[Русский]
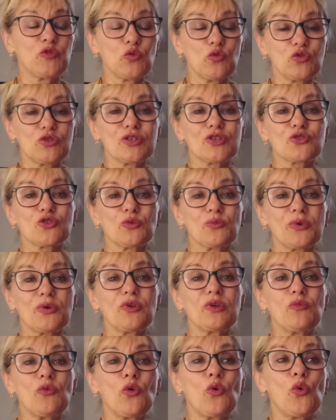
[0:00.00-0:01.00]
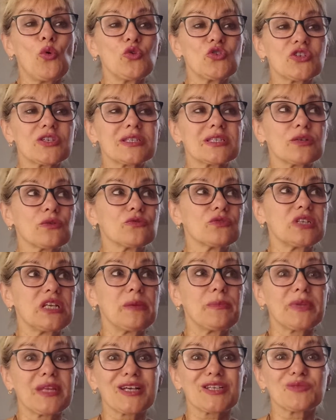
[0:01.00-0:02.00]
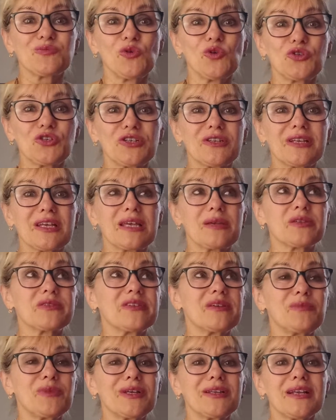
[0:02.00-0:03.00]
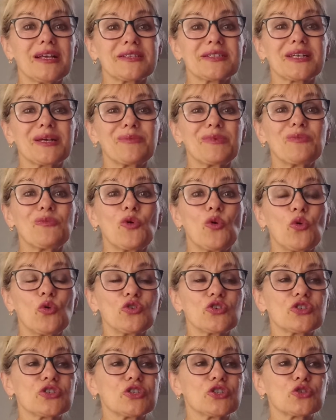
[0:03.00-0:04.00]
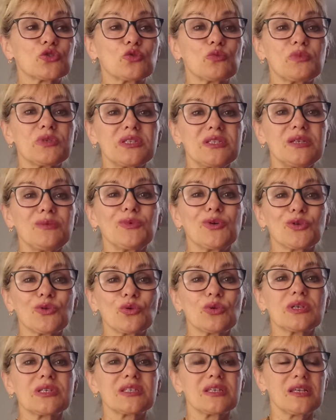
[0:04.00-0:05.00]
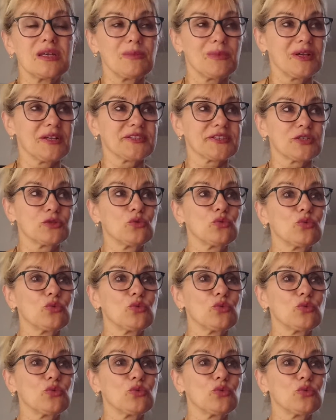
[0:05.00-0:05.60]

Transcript: Нужно, чтобы... Ну, ему хочется, он все время так смотрит, такими своими глазками, ему хочется, чтобы с ним кто-то занимался.